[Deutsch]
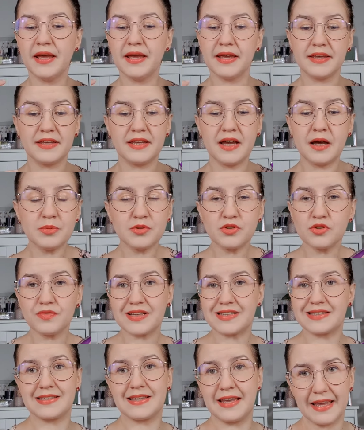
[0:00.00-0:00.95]
Ich habe
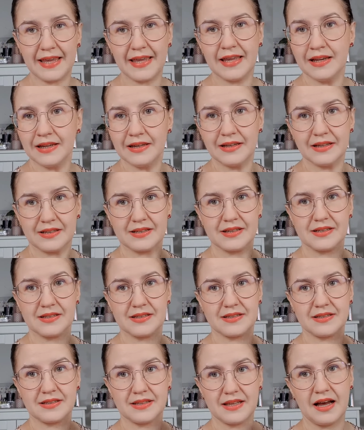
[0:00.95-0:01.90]
sowas
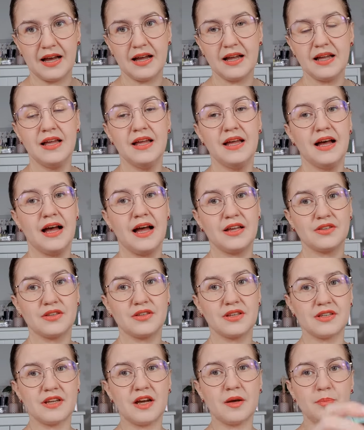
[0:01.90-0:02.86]
ähnliches, ja. Also
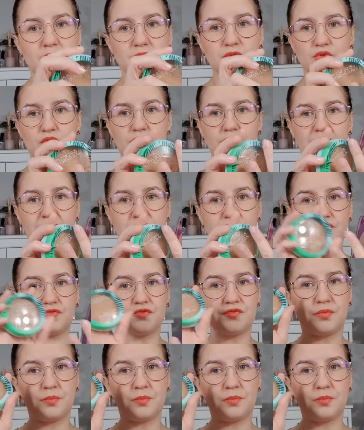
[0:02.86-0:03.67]
ich habe sowas